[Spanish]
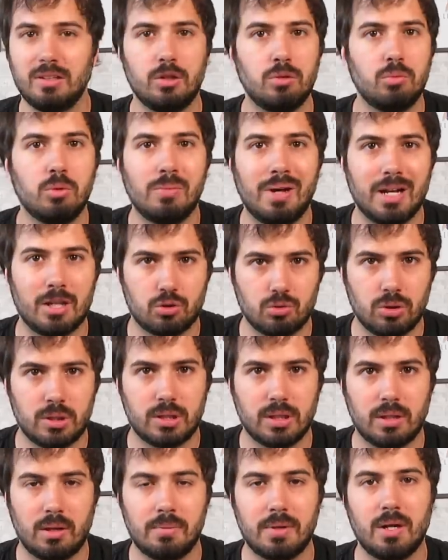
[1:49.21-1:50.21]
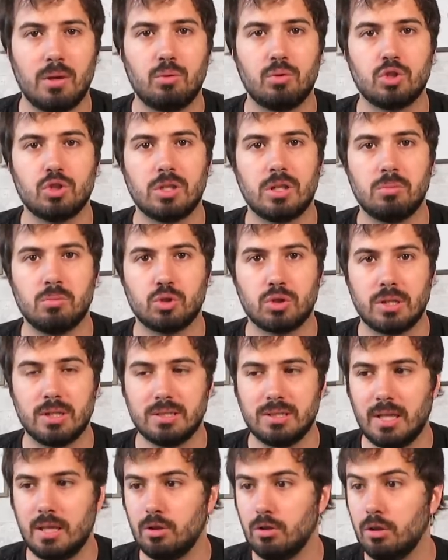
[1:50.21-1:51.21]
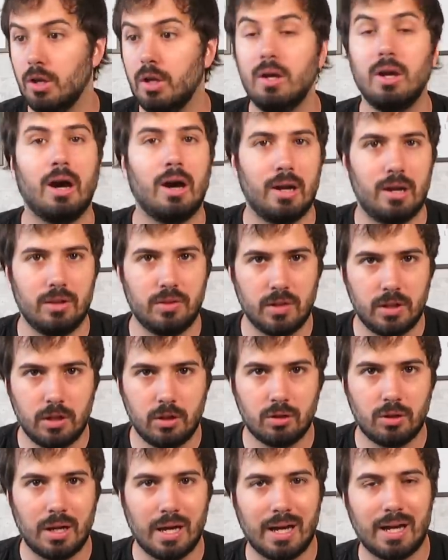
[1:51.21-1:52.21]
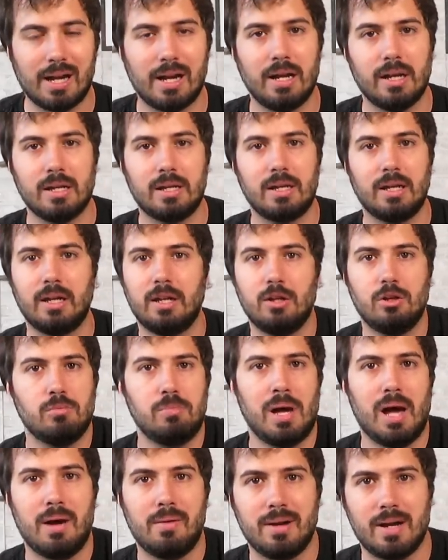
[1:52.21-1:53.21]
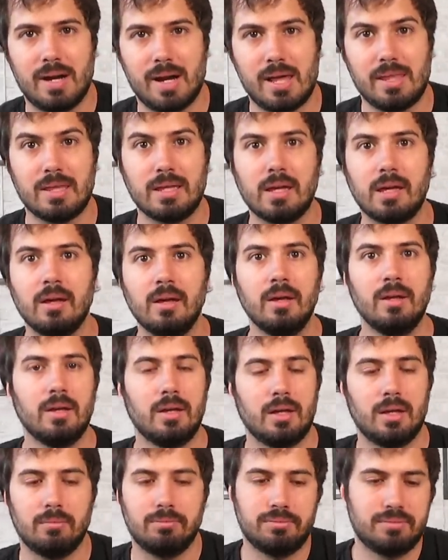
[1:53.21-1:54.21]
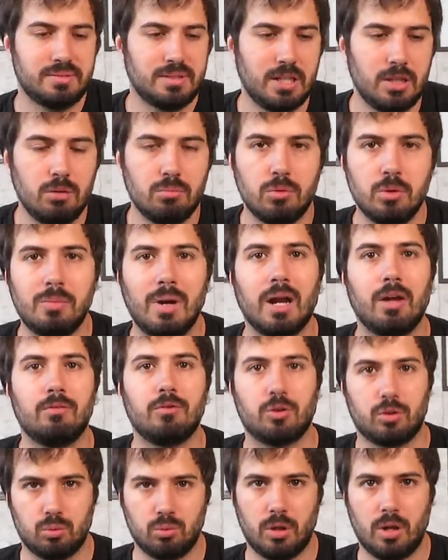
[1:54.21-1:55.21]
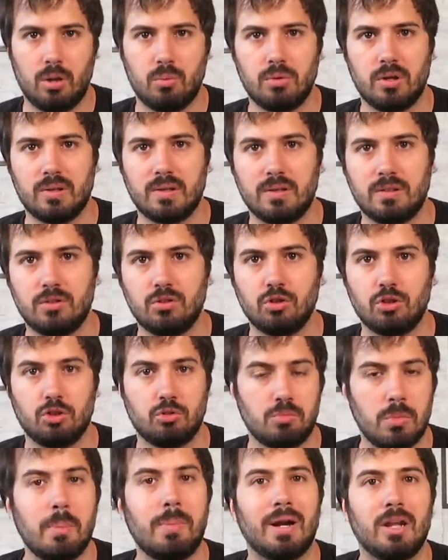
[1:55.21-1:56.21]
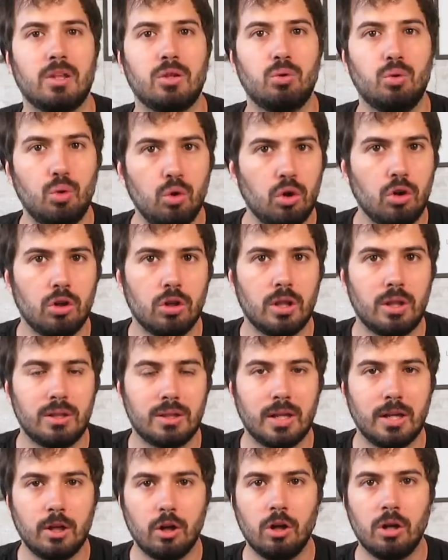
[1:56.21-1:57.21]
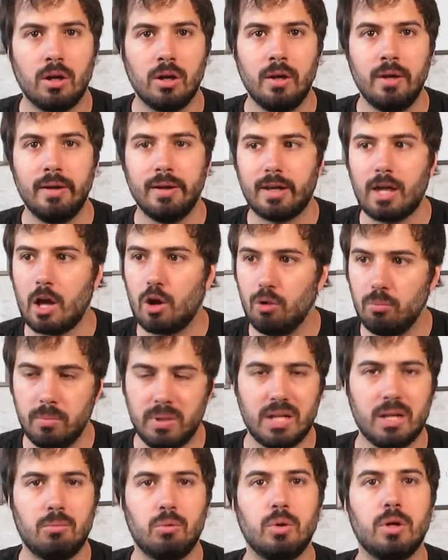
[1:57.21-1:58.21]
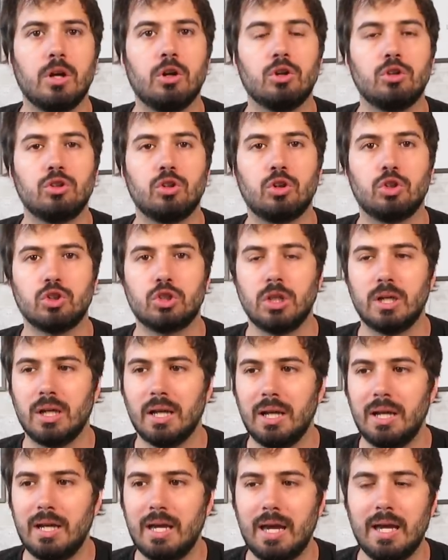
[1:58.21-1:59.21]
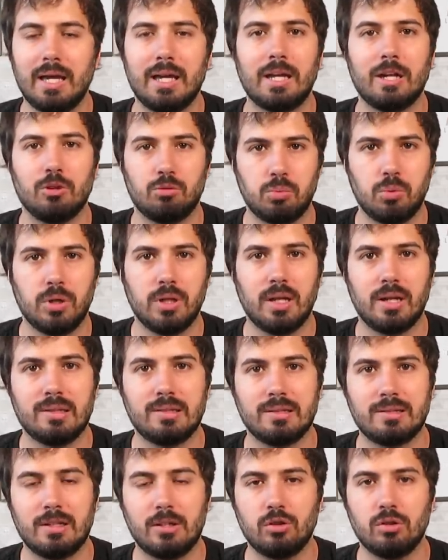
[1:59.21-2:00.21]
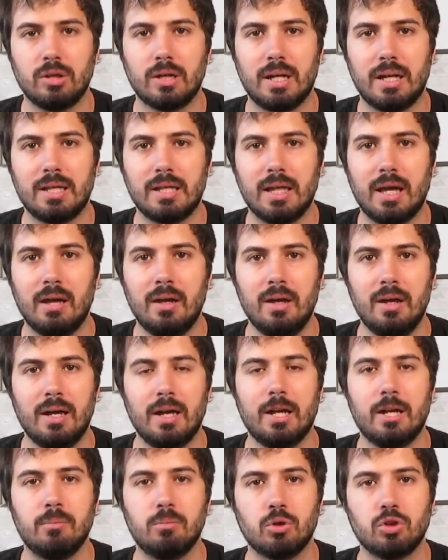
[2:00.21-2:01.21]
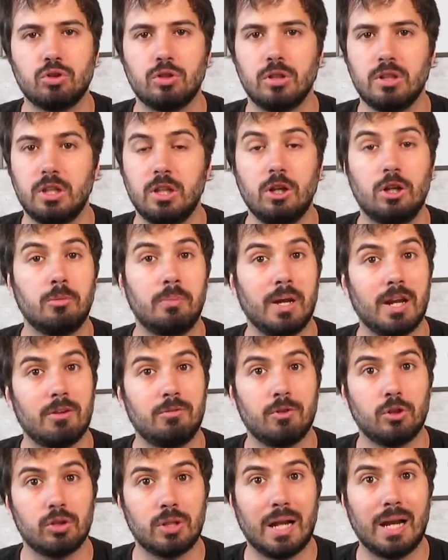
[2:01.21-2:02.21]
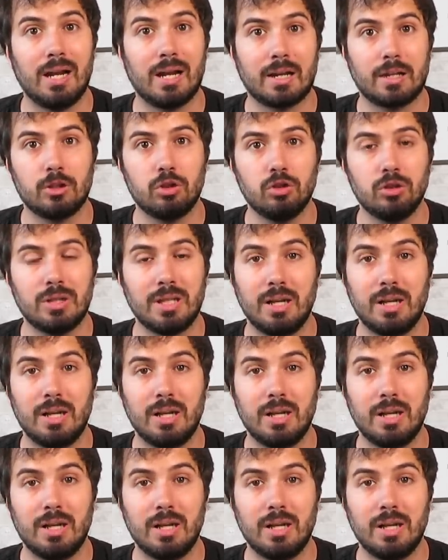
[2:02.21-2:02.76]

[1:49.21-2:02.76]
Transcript: tenido muy mala suerte también en algunos equipos que ha estado. Ahora el Zenit con la guerra en el Hinky no pagaban a nadie he eh, tenido muy mala fortuna en algunas decisiones. Me parece un lujo de interior que combina muy bien con Toko Sengelia y que les puede dar ese salto de calidad en el puesto de 5 para afrontar el reto